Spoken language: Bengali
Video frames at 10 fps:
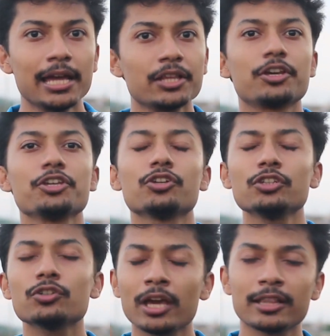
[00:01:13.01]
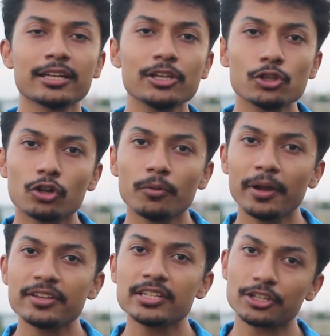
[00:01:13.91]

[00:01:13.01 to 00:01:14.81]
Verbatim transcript: কিন্তু কিছু কিছু ক্ষেত্রে কিন্তু কম্প্যারিজন